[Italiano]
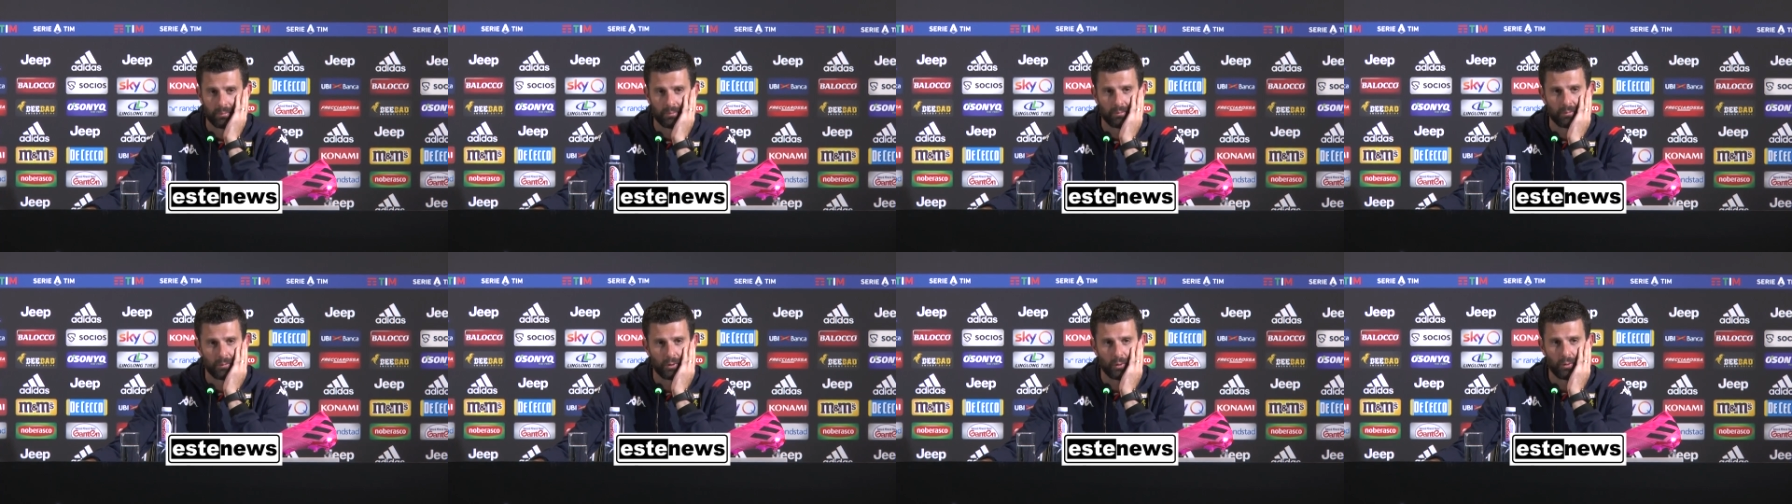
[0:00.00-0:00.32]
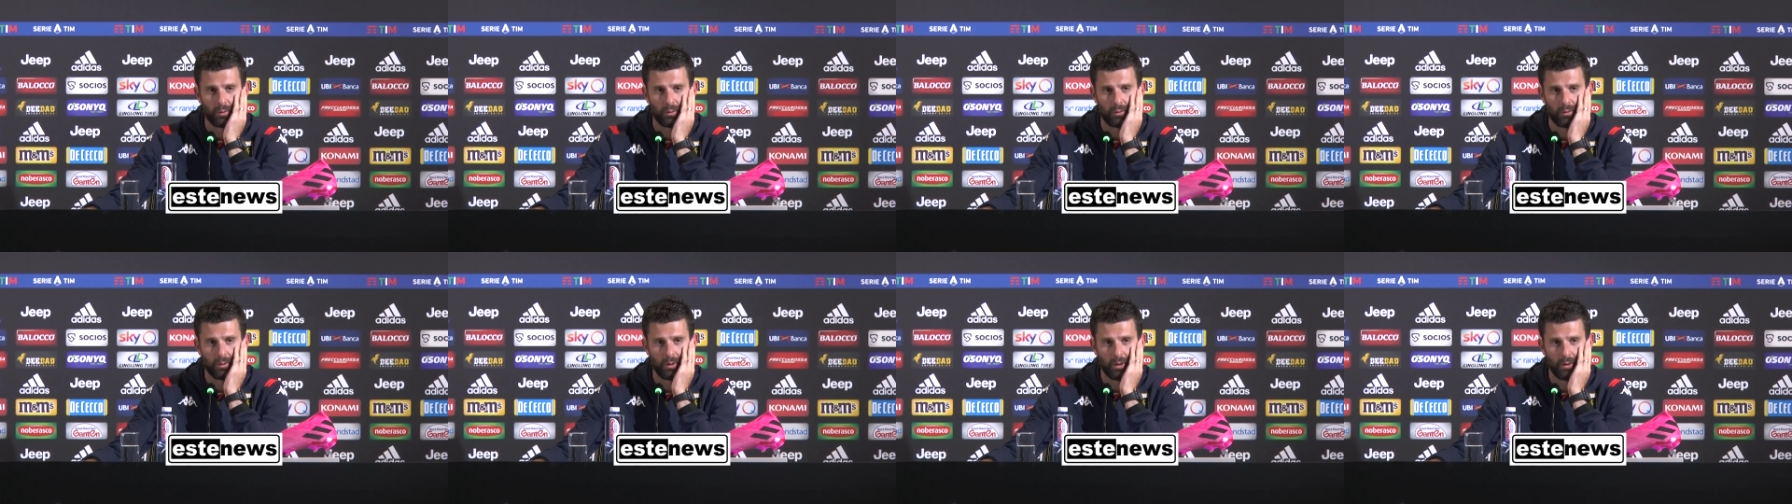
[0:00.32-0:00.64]

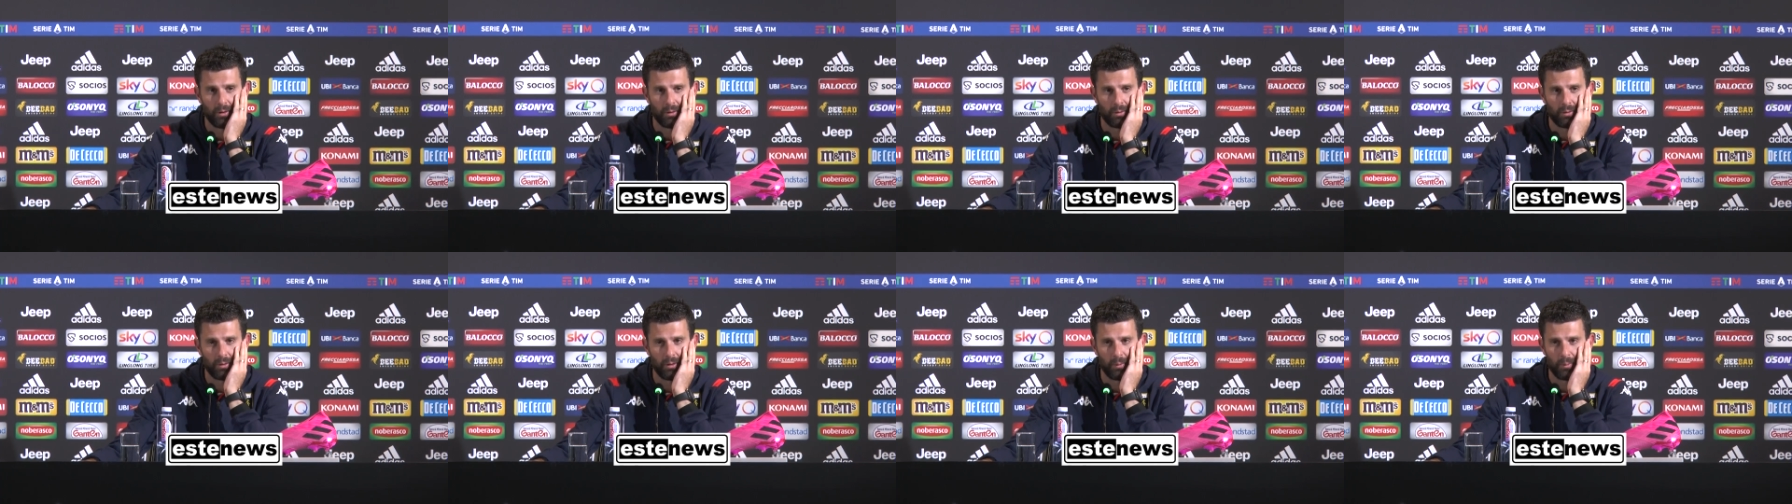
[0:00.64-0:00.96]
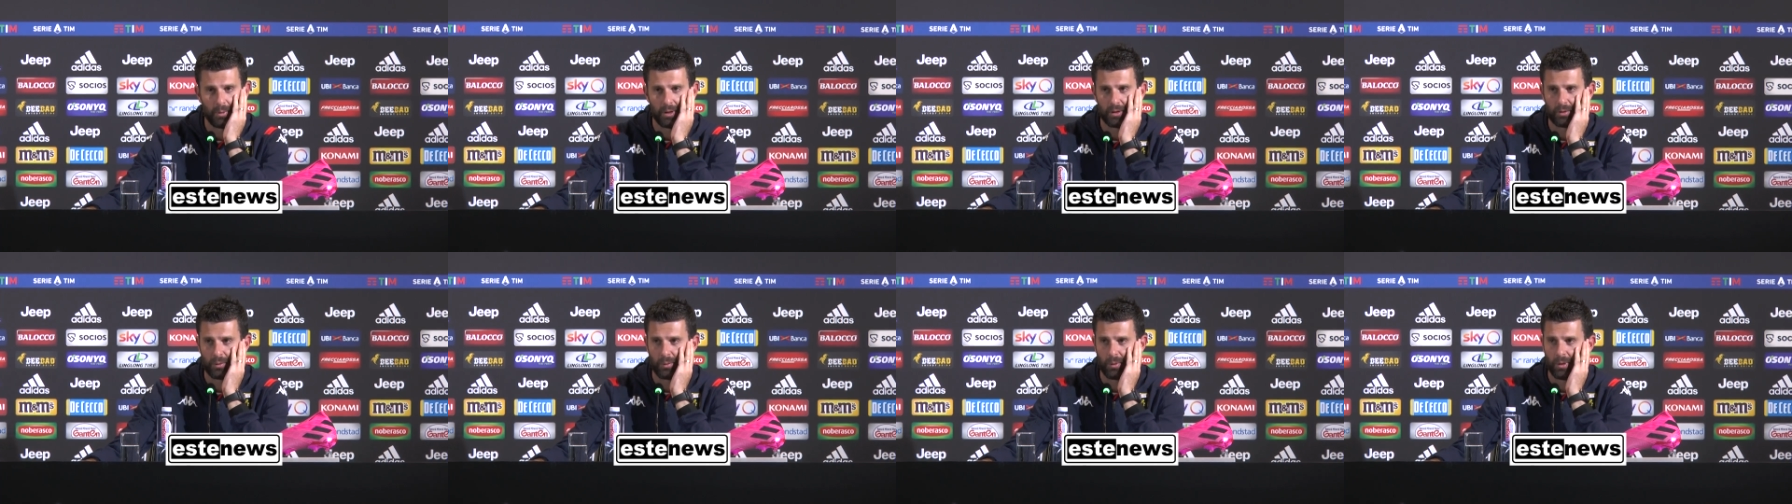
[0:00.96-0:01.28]
sono contento con la
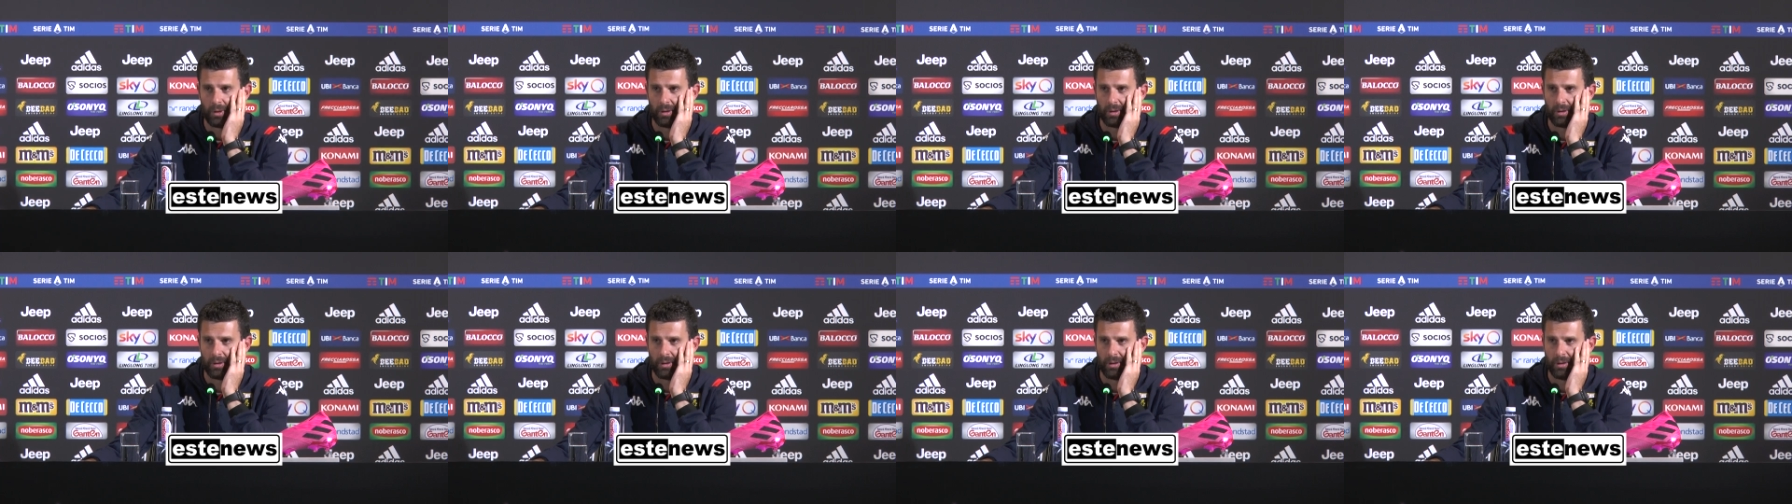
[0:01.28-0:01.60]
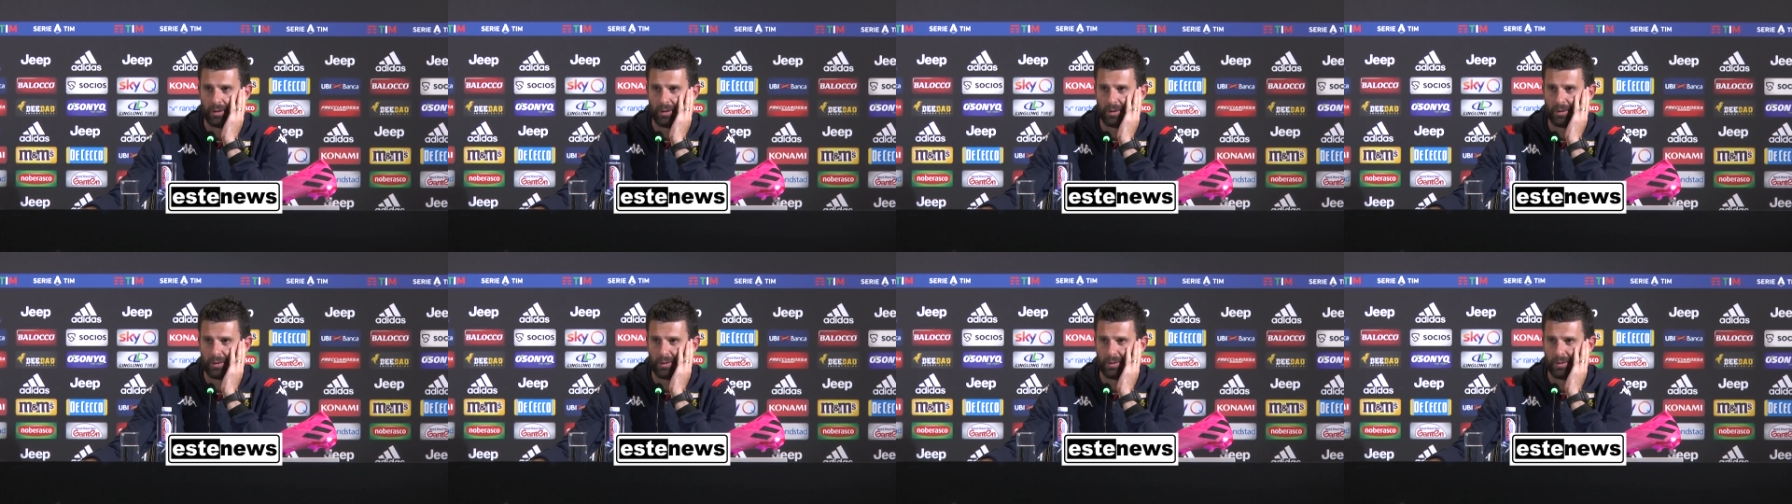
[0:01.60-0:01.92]
mia squadra, ti
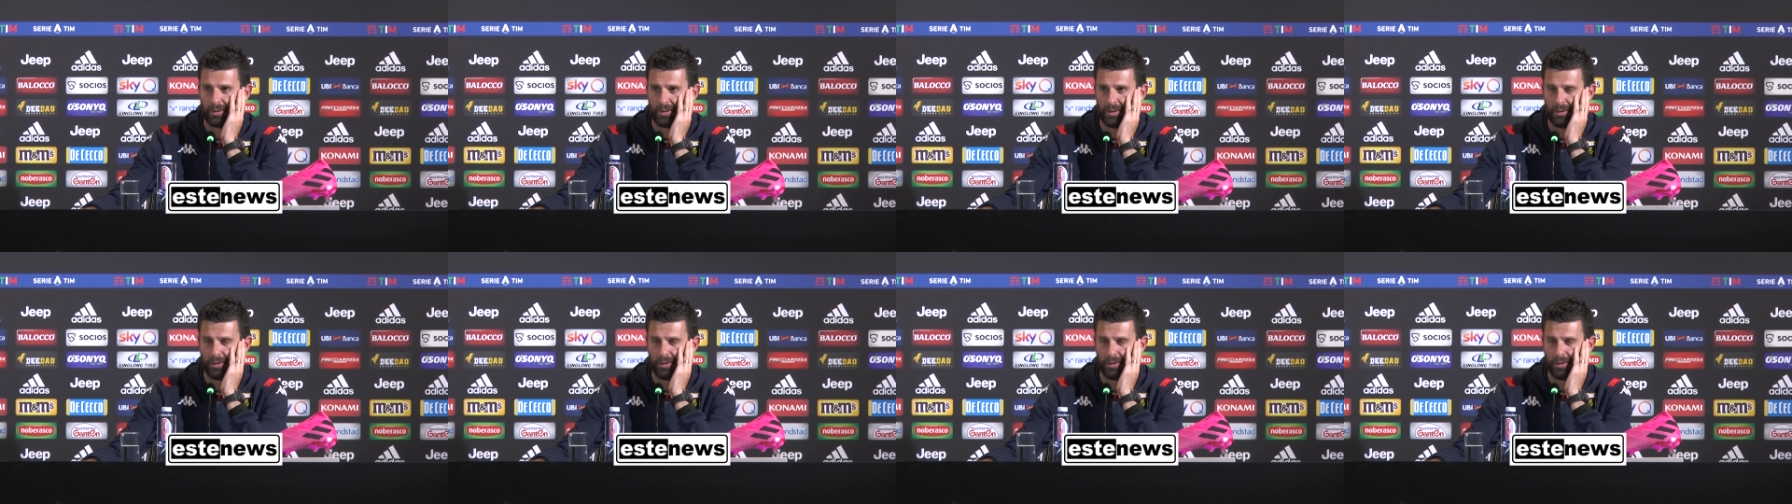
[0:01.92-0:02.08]
dico.